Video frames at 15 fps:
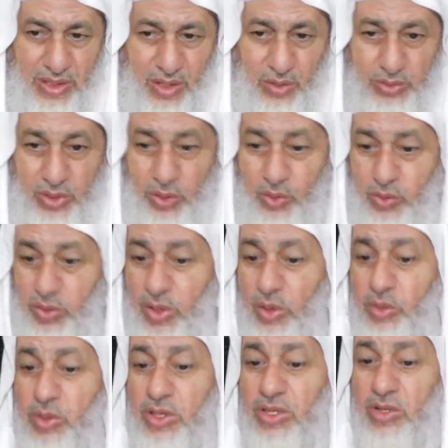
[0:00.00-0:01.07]
أو تأخذونه
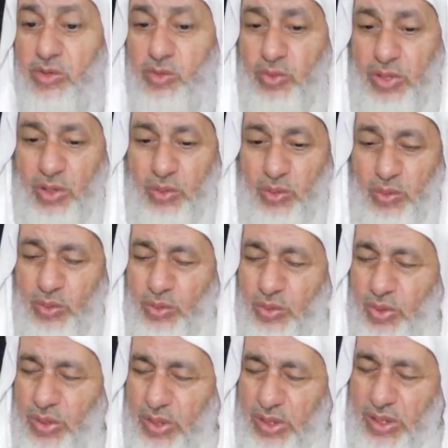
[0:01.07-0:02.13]
وتخرجونه
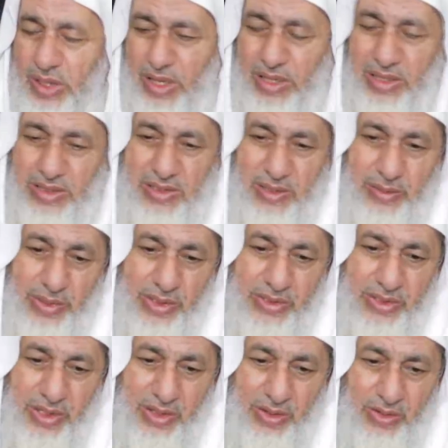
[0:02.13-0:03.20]
على سبيل
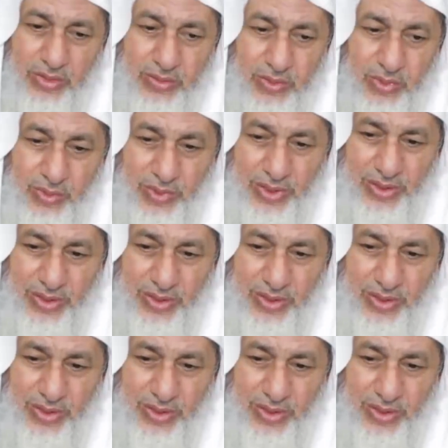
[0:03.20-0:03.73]
التخلص منه